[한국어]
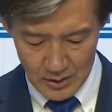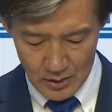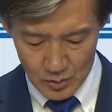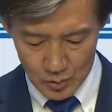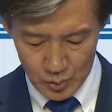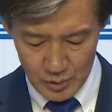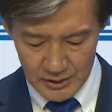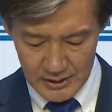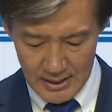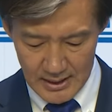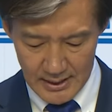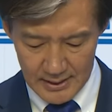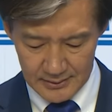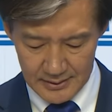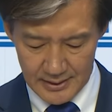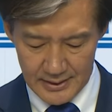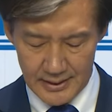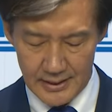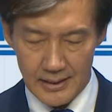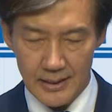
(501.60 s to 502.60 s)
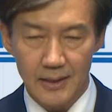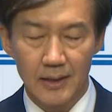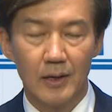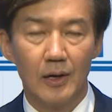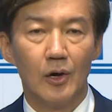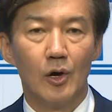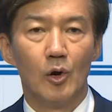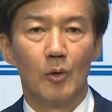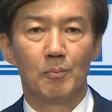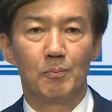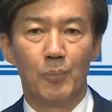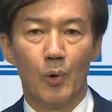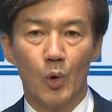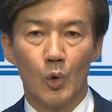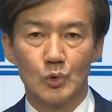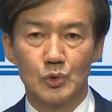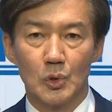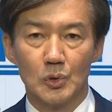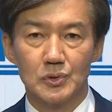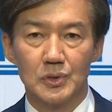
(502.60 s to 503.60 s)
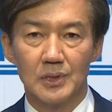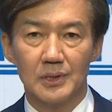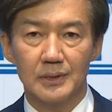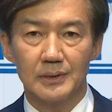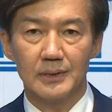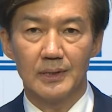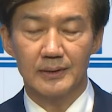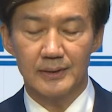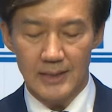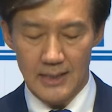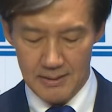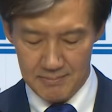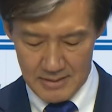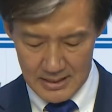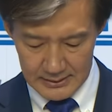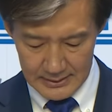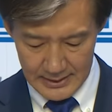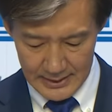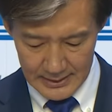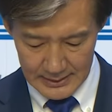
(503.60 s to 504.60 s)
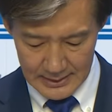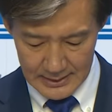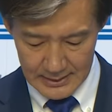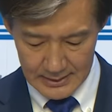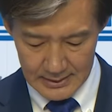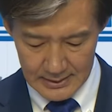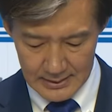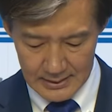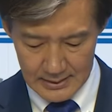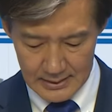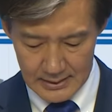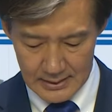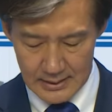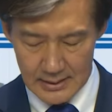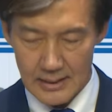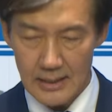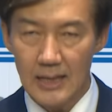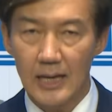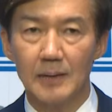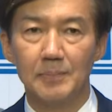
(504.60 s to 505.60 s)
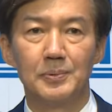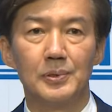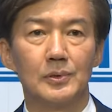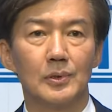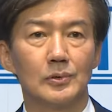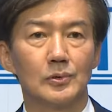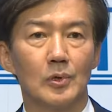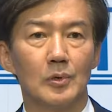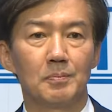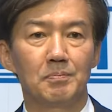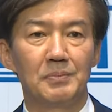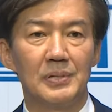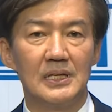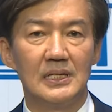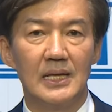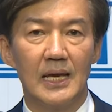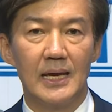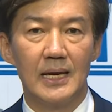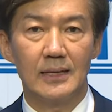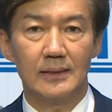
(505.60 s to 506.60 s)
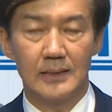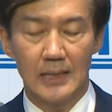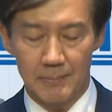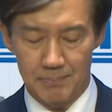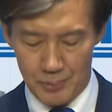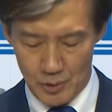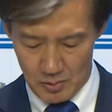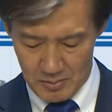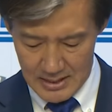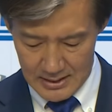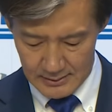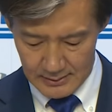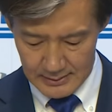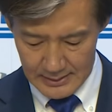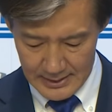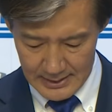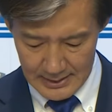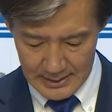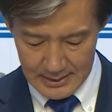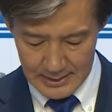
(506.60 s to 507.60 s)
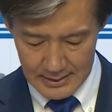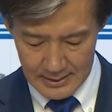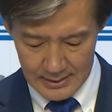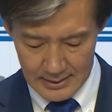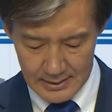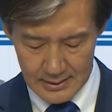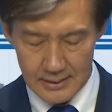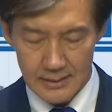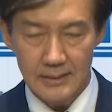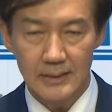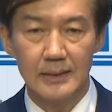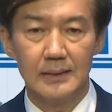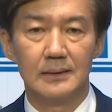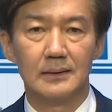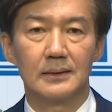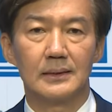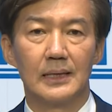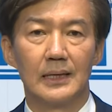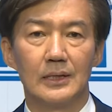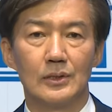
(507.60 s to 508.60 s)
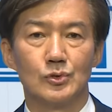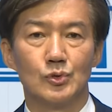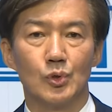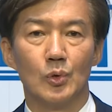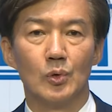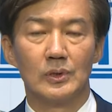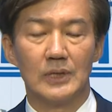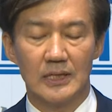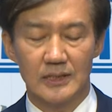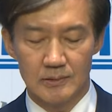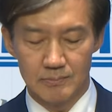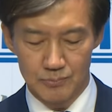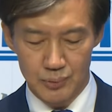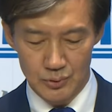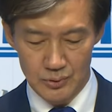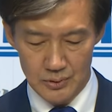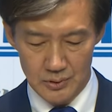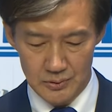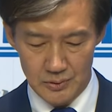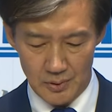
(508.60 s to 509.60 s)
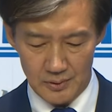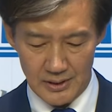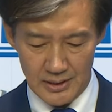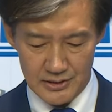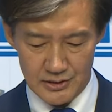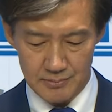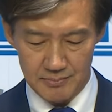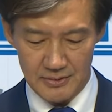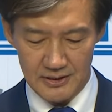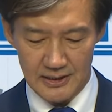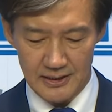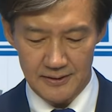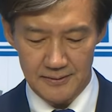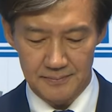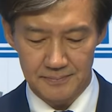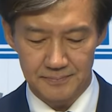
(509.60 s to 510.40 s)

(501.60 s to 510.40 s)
우리 당에 대해 보조적 역할만 해라. 앞으로도 비례대표만 내라. 이렇게 조언하는 분들도 계십니다.